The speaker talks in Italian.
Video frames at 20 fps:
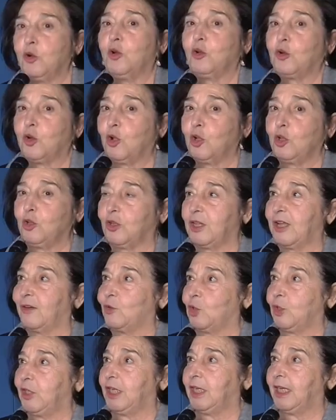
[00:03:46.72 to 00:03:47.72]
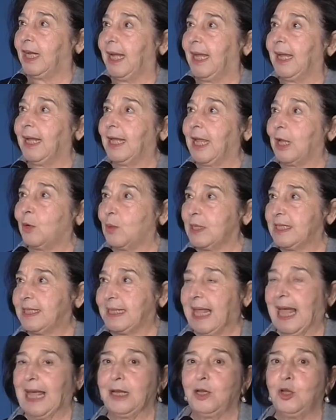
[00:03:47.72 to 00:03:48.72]
orgoglio devo dire che
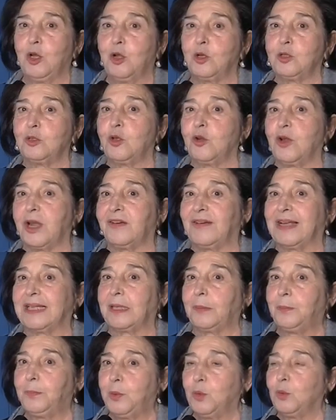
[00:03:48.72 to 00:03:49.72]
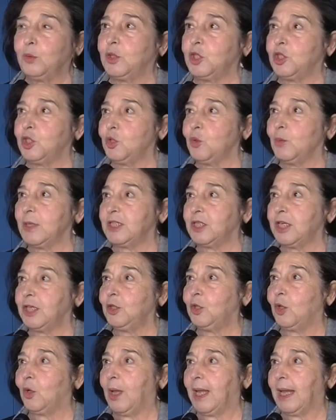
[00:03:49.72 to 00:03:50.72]
quest'anno sono arrivati più di
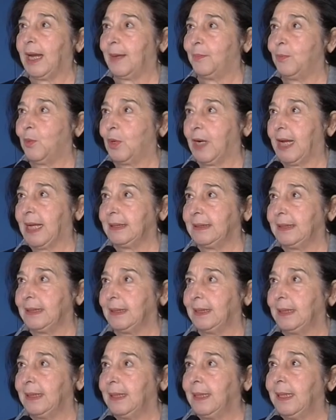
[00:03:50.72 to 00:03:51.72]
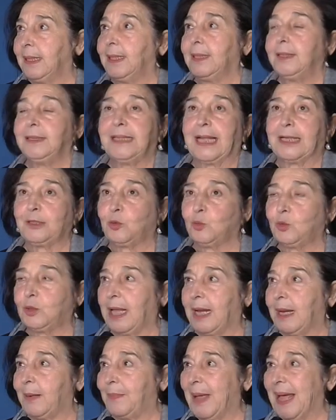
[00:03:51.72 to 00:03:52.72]
500 elaborati da
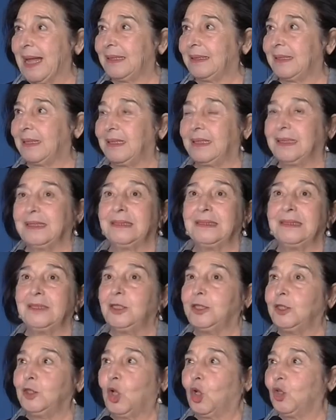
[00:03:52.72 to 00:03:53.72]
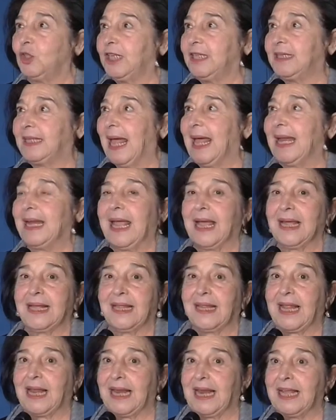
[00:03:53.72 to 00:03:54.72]
tutte le parti, non d'Italia, anche
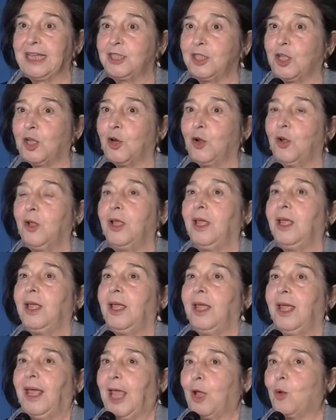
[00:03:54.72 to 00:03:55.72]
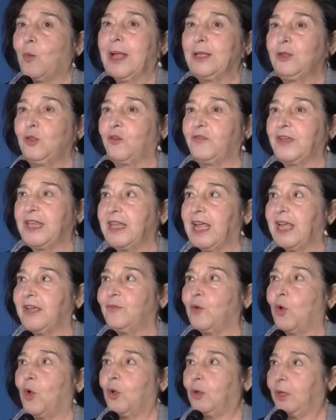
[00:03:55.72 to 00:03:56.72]
dall'estero. E quando
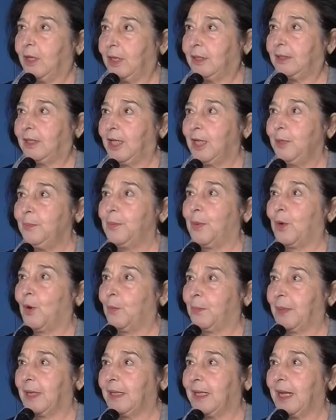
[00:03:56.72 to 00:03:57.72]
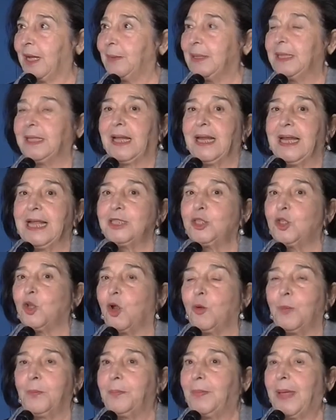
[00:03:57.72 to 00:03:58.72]
vedevo il timbro praticamente
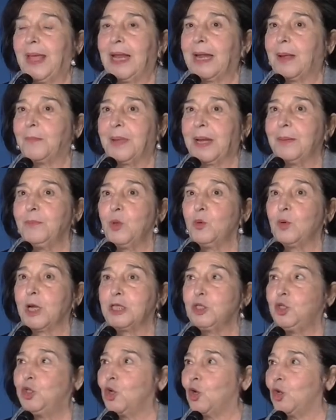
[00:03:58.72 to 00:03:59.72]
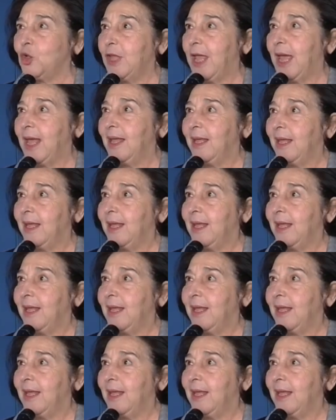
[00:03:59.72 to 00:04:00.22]
dell'estero era per me una gioia